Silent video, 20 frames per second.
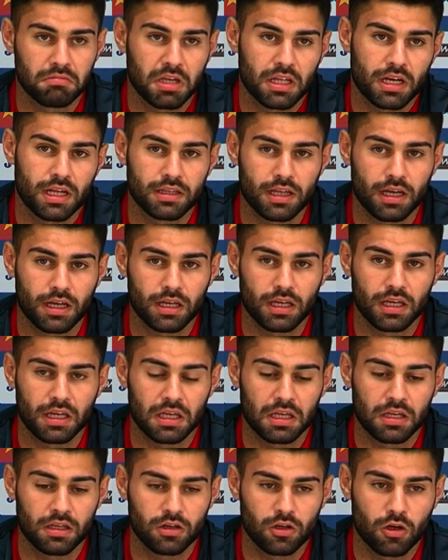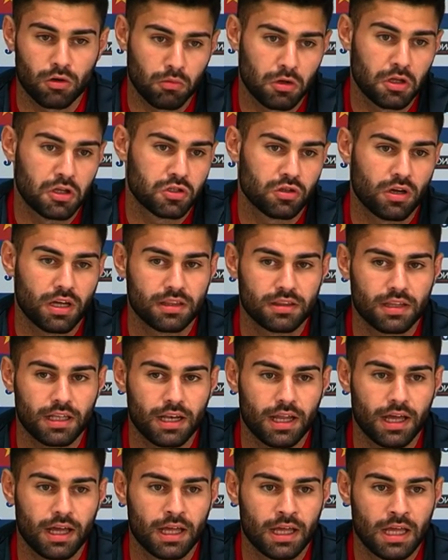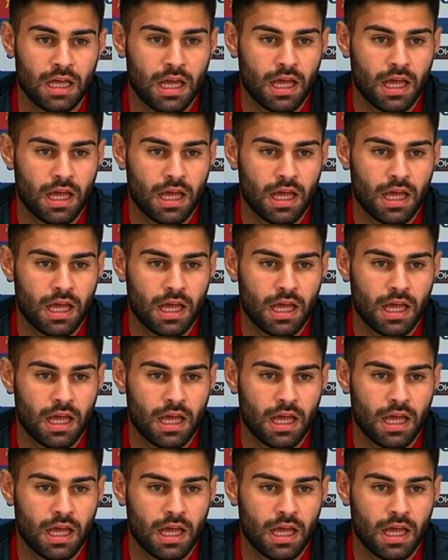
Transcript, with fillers: bien ataque, como he dicho antes, la,